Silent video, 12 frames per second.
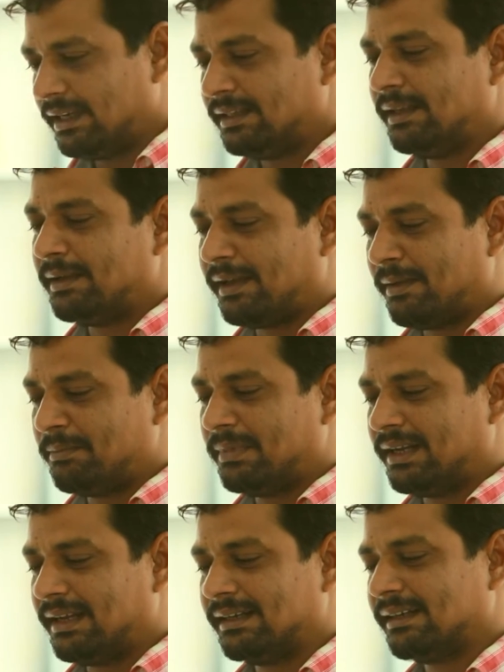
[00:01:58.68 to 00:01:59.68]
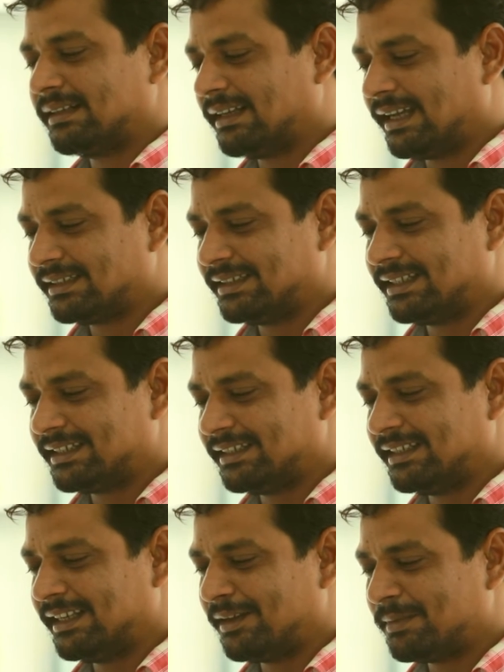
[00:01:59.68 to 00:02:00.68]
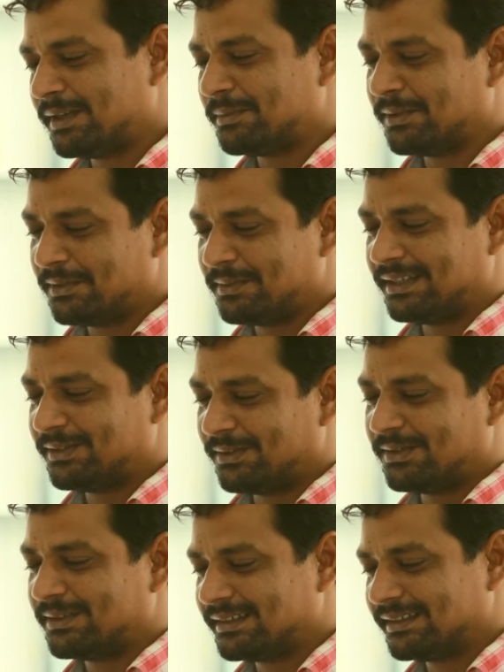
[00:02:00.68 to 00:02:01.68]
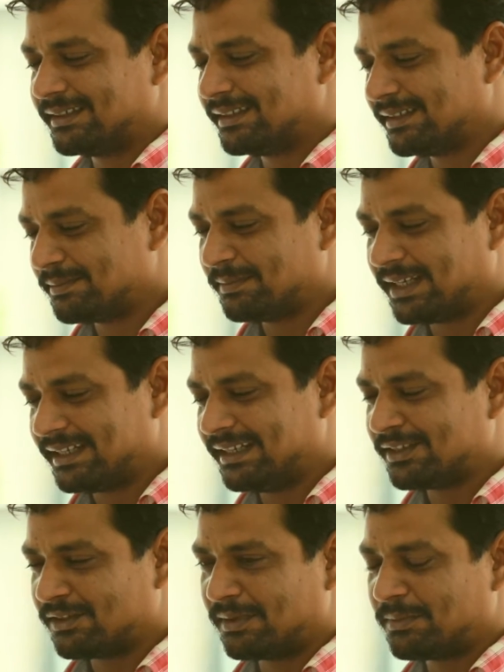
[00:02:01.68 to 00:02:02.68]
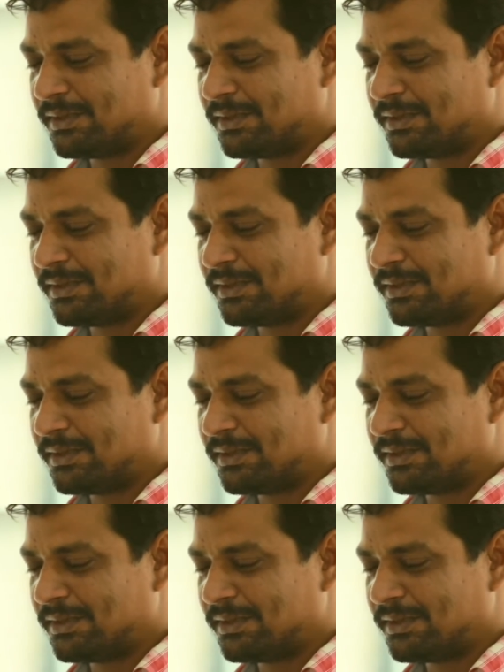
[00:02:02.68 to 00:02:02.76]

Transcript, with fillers: এই যে আপনার কাজ শেষে যে আমরা পরিবার তখন বাকিটা সময়